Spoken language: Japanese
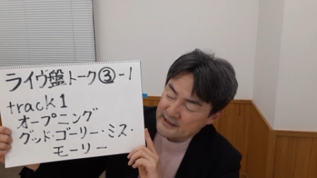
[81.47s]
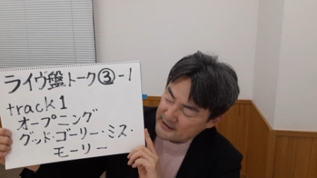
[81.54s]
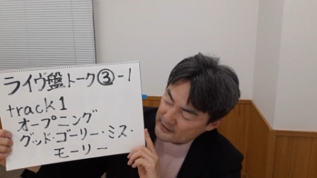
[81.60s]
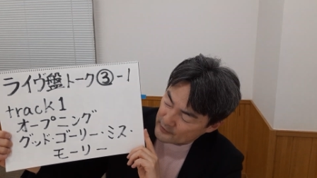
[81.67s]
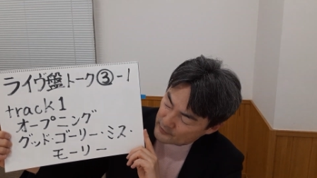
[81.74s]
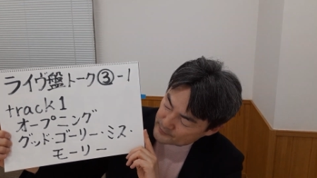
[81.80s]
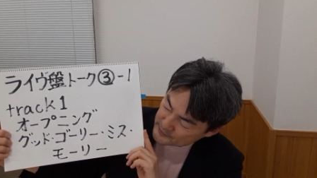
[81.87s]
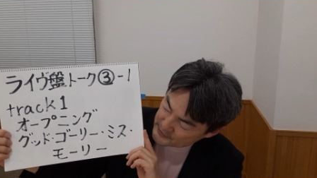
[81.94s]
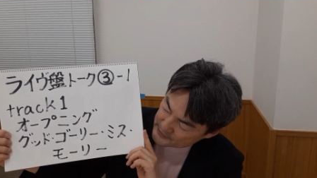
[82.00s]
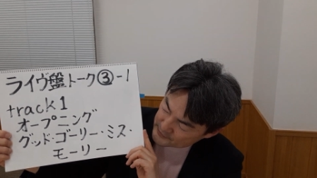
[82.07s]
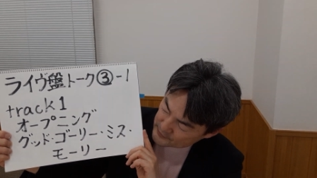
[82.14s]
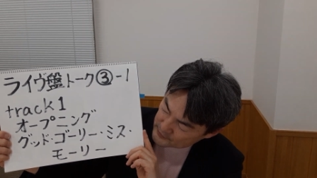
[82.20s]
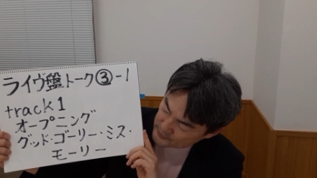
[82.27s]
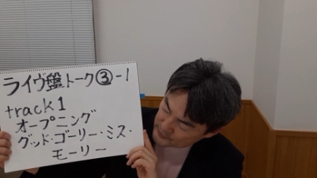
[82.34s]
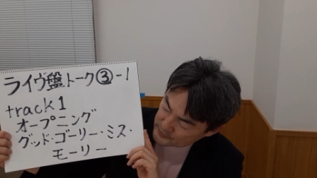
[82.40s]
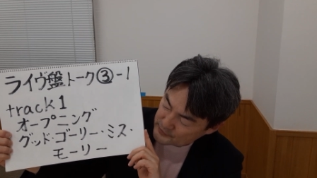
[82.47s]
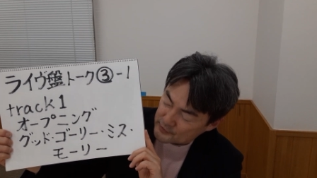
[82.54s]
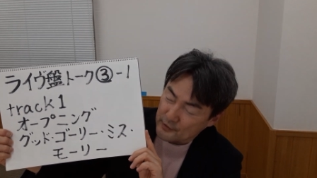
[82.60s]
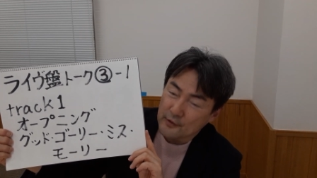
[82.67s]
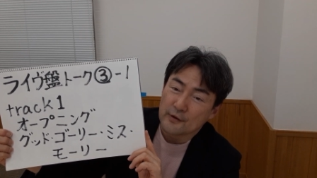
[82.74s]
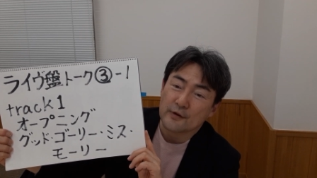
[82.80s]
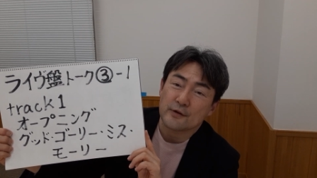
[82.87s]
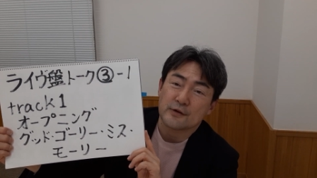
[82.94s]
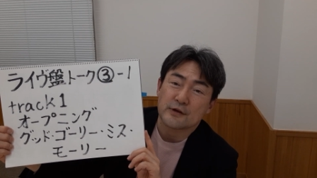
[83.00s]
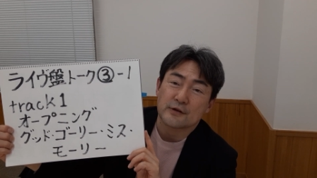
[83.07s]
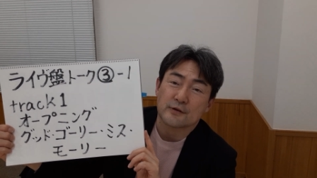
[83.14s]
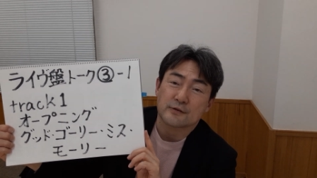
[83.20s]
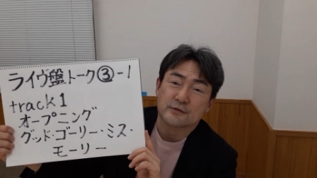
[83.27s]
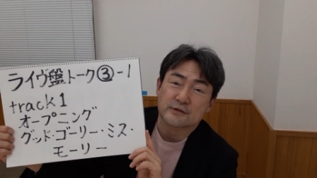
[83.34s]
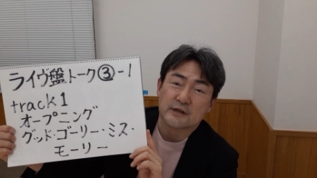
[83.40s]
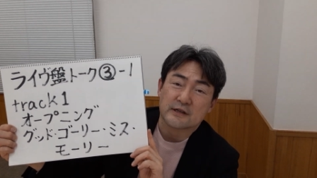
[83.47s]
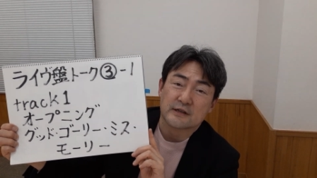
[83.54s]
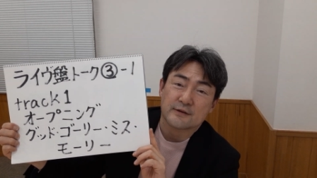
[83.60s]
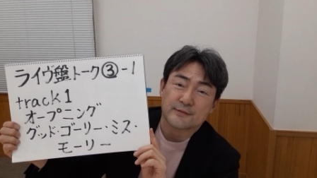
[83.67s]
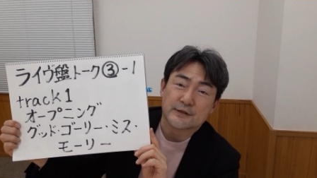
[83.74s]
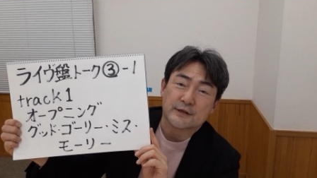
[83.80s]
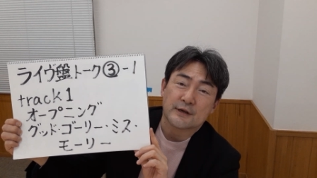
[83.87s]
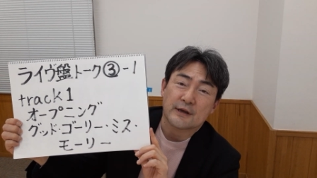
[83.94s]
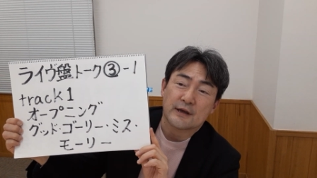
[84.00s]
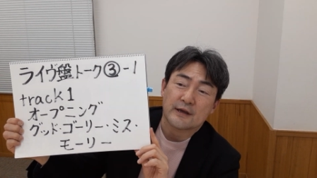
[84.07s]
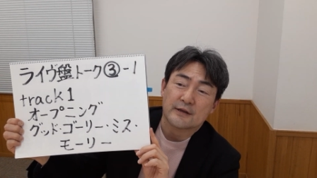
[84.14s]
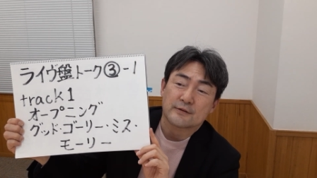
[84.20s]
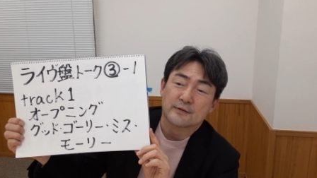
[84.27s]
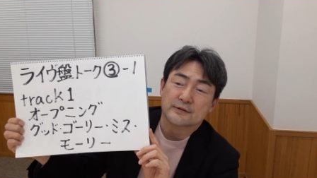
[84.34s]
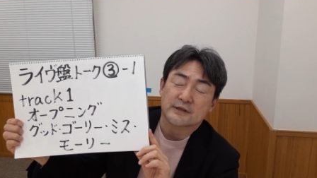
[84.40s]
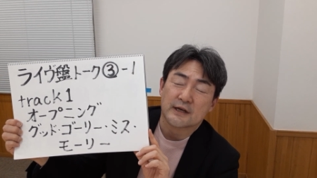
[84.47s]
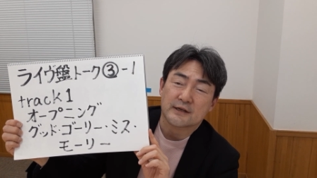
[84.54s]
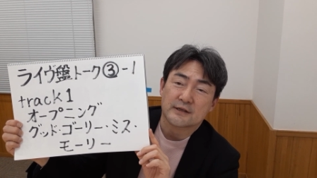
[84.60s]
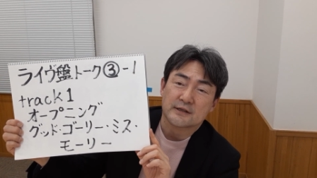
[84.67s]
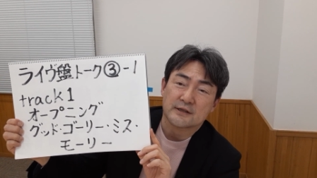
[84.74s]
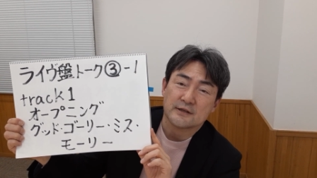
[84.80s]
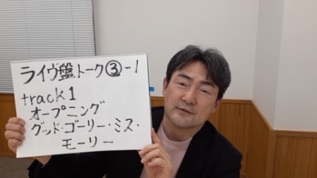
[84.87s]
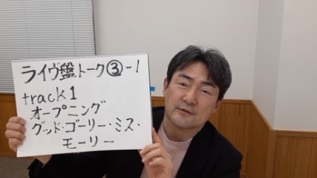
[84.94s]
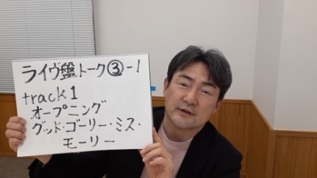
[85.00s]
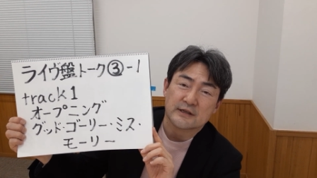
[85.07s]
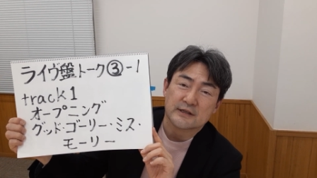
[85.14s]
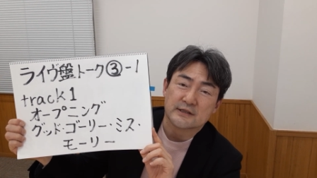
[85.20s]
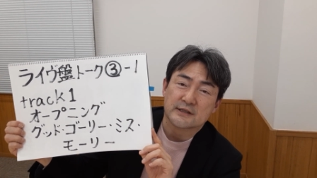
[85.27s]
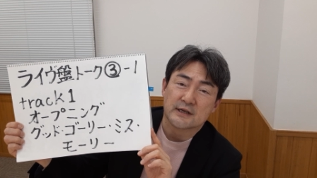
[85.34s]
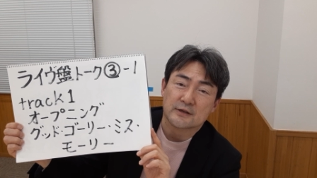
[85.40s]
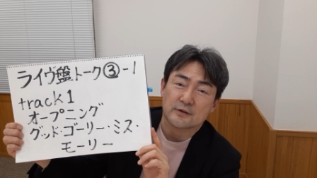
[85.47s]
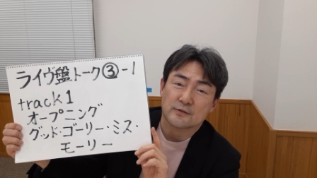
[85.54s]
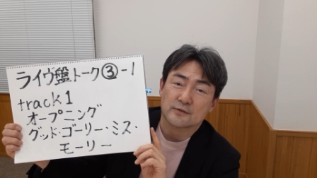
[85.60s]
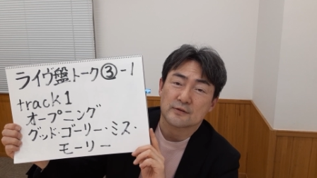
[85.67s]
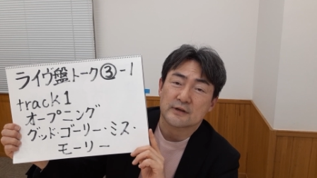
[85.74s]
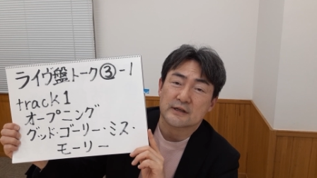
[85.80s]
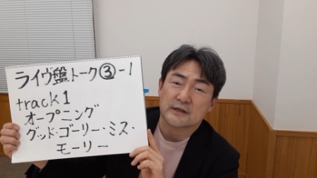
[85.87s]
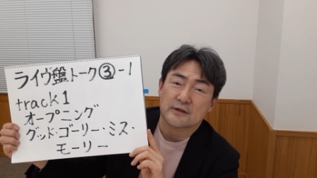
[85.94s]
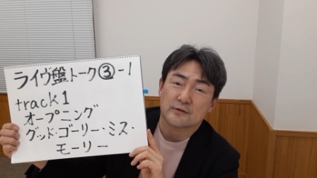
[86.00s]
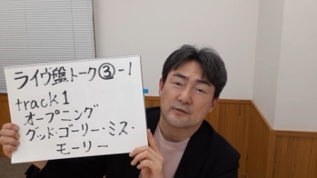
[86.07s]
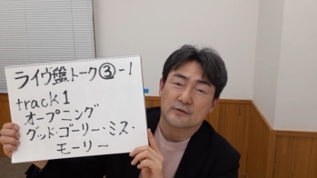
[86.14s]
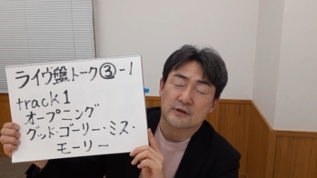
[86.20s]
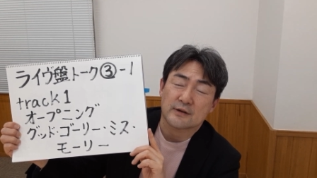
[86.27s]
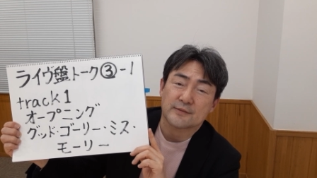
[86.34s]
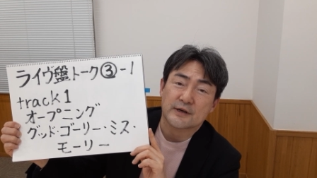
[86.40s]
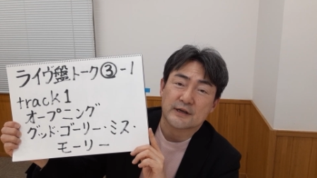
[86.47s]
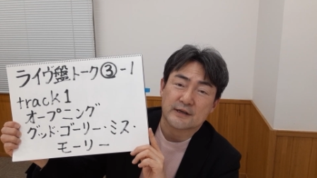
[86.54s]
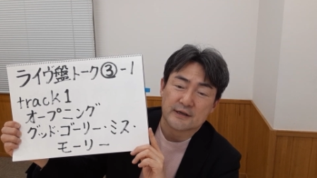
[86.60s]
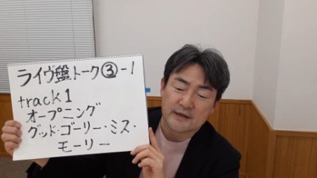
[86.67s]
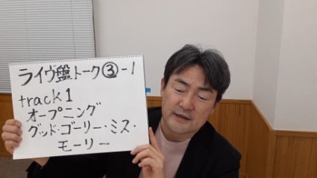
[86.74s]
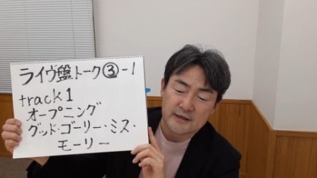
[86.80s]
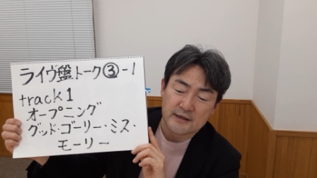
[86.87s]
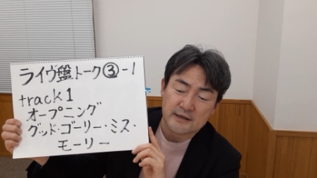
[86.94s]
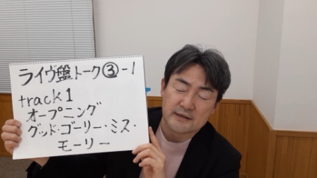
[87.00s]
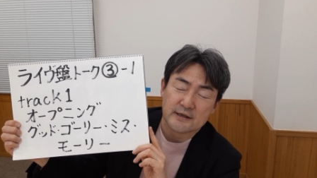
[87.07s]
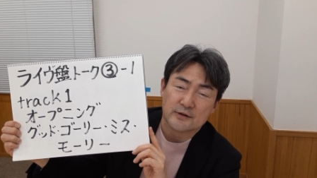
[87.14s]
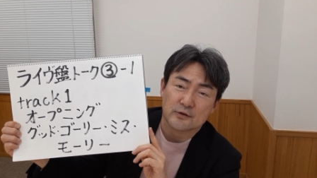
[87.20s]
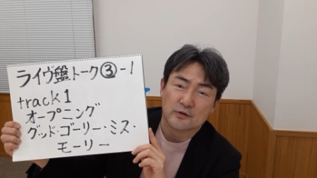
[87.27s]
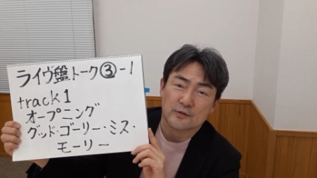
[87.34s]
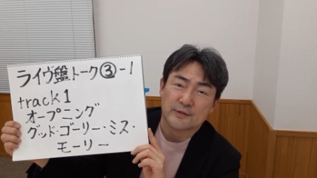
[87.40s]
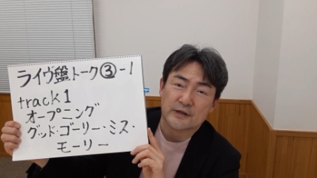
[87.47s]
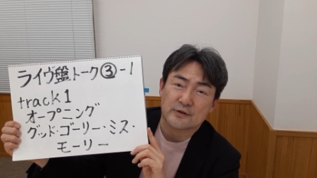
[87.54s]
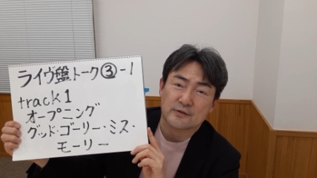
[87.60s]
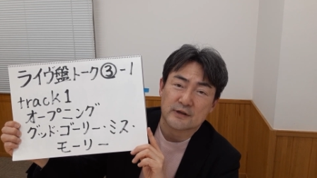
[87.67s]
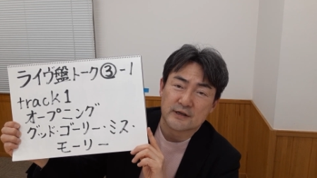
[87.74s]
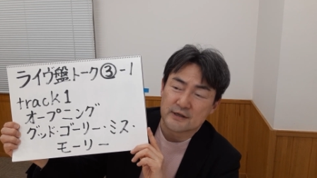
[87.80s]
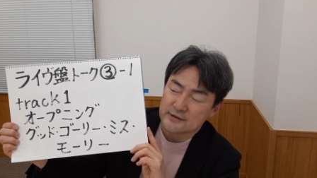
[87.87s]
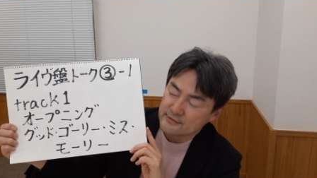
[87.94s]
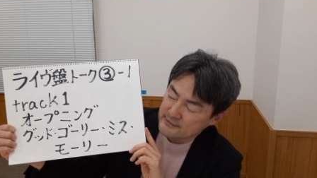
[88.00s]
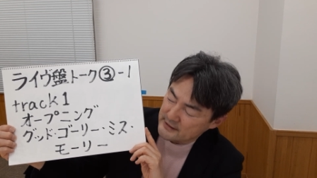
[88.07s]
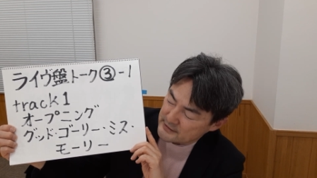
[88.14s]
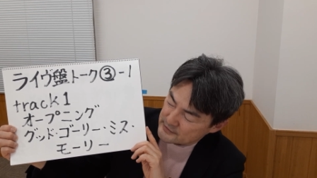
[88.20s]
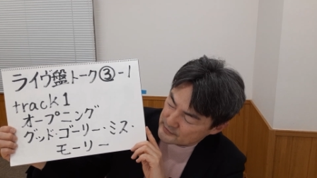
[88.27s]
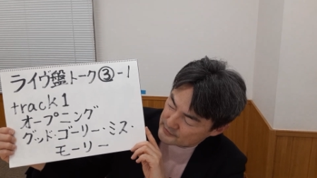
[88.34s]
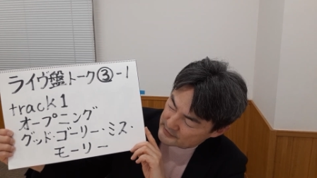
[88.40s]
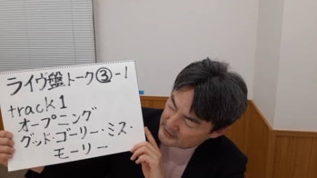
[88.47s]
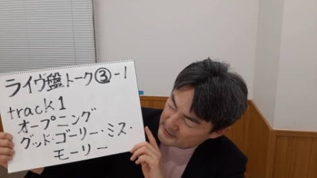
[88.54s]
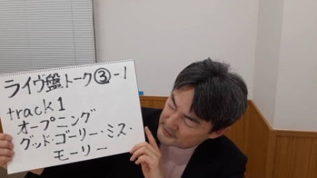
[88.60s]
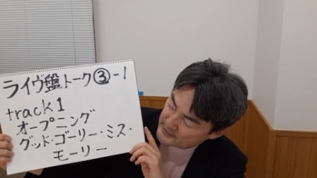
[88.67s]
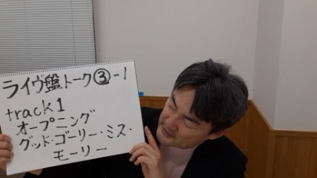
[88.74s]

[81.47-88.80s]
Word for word: えオープニングの曲を1曲歌っています。えーと、作詞の方作曲の方のお名前がレコード版の中にはあるので